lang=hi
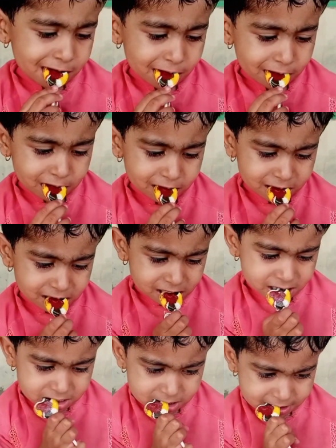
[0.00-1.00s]
बल्ला
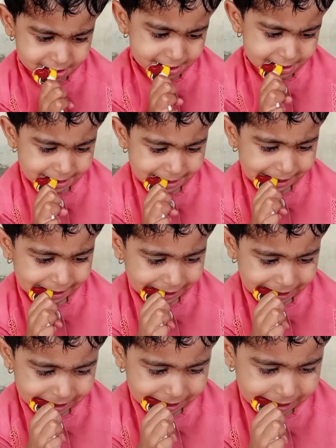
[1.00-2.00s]
लेकिन सेहत के लिए
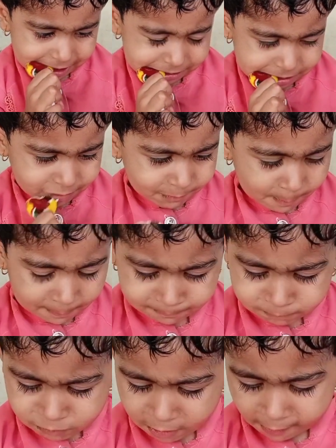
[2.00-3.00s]
बहुत कबाड़ा है ये
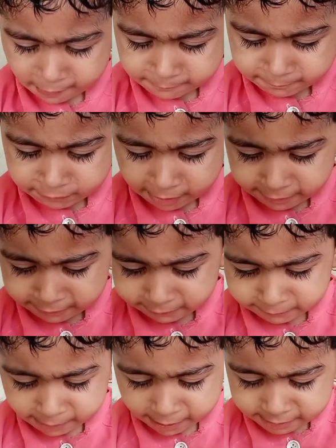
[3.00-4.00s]

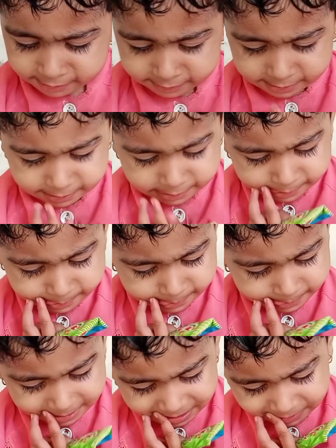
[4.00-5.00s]
देखो
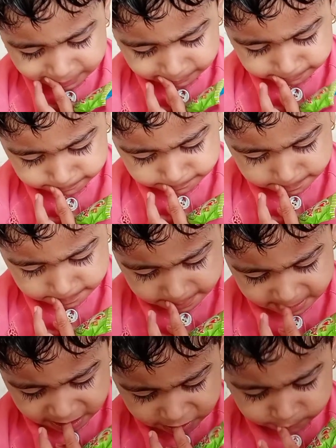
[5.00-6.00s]
किस तरह से
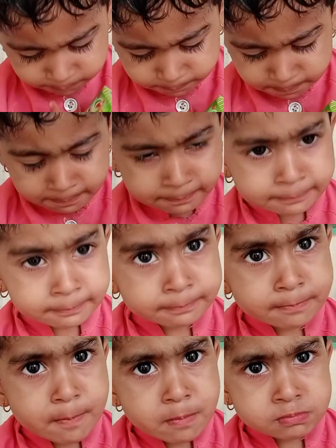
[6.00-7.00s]
आवाज़ दी है
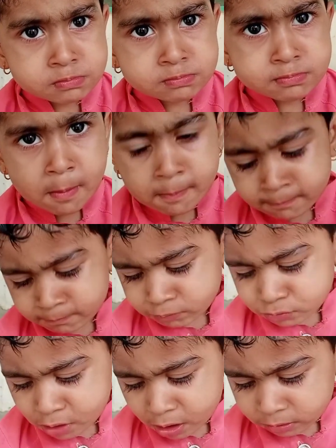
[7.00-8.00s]
इसकी
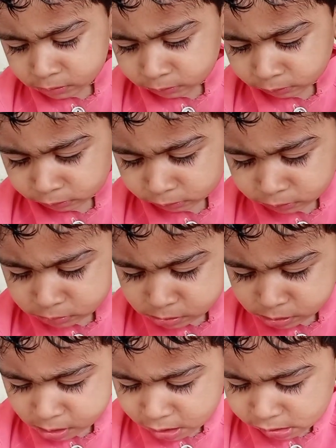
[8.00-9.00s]
टक की आवाज़ आई है जब
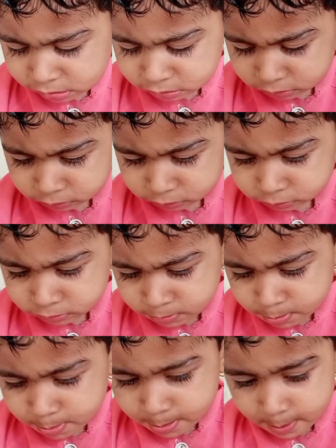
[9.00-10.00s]
इसको काट के
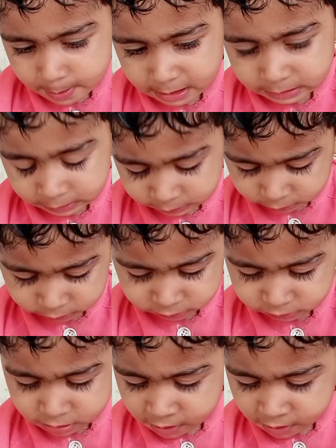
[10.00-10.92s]
खाया है इसने दांत से